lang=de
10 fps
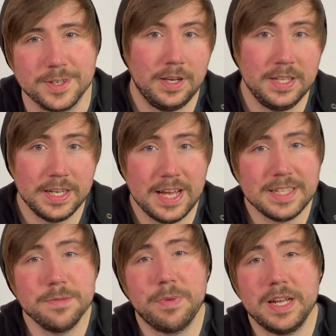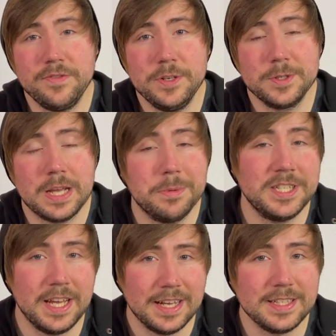In den ersten beiden Videos habe ich
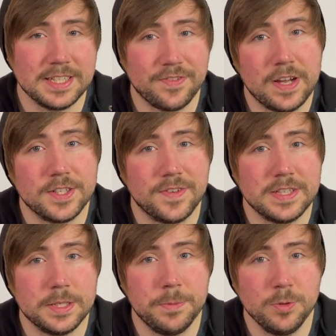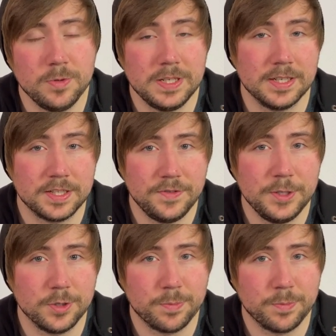die ersten 22 Minuten ihres Videos